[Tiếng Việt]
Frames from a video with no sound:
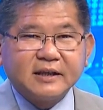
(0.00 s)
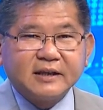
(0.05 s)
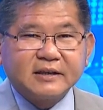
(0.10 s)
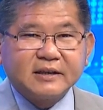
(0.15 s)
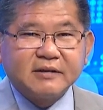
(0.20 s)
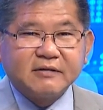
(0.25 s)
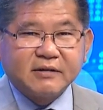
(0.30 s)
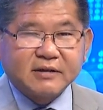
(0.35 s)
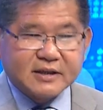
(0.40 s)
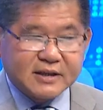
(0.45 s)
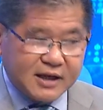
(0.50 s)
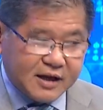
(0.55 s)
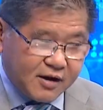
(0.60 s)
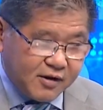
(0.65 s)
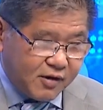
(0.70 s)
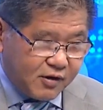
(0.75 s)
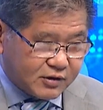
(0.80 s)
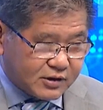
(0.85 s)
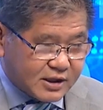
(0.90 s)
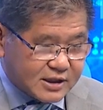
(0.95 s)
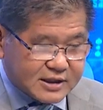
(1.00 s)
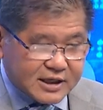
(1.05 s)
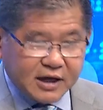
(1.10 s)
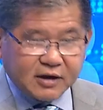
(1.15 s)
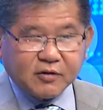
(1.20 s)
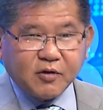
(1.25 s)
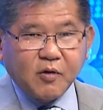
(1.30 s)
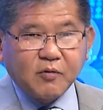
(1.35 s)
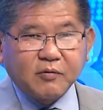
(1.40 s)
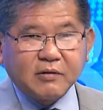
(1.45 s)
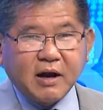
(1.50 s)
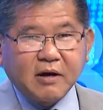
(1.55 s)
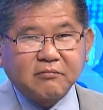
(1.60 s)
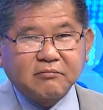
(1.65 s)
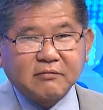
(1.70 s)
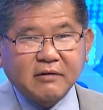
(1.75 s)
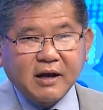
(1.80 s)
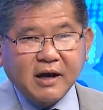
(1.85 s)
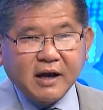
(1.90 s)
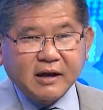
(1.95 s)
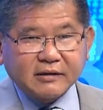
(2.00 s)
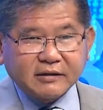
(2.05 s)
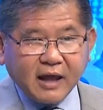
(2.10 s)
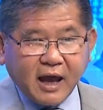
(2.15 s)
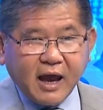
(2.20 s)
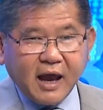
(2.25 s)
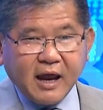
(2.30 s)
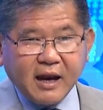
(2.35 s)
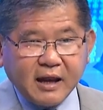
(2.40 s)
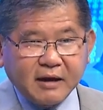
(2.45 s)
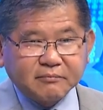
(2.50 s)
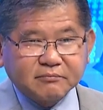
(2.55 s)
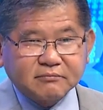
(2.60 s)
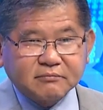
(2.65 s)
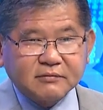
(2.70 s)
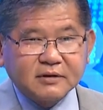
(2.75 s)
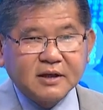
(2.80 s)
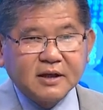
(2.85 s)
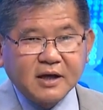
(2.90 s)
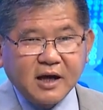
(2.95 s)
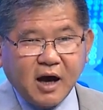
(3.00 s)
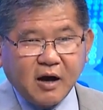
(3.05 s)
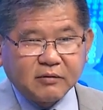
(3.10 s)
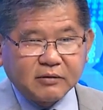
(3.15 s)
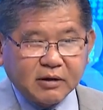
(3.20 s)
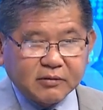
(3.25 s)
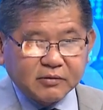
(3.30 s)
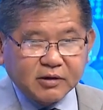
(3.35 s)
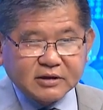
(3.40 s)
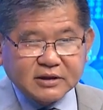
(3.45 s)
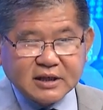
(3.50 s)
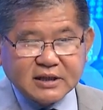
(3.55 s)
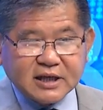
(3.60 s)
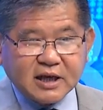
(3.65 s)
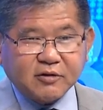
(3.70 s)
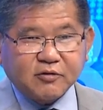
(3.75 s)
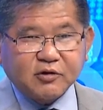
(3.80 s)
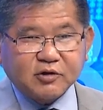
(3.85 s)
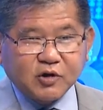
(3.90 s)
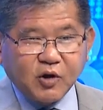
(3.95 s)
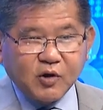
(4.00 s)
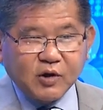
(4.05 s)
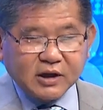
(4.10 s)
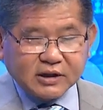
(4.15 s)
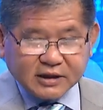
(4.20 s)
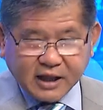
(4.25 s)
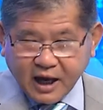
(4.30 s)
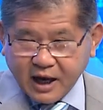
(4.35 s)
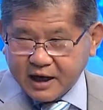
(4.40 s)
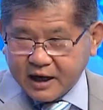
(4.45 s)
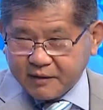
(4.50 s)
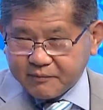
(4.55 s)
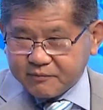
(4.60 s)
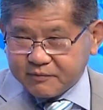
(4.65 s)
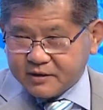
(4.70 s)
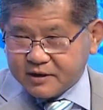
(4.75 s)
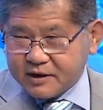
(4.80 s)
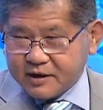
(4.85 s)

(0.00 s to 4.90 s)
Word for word: đi vào chính sách ồ chính sách của ông Long là tệ lắm ông Long nói chính sách của tôi là tệ lắm